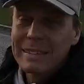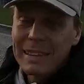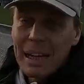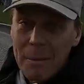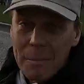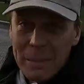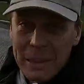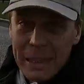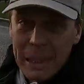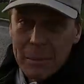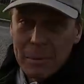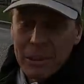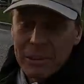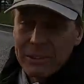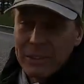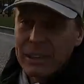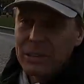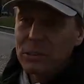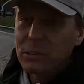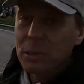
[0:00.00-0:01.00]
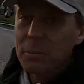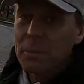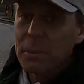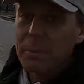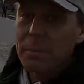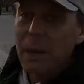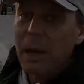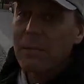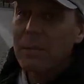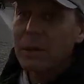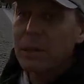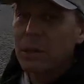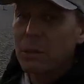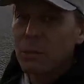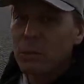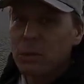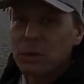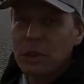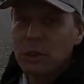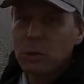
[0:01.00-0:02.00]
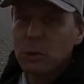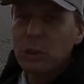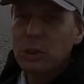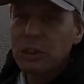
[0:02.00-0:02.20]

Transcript: Сам Геббельс, который проповедовал вот эту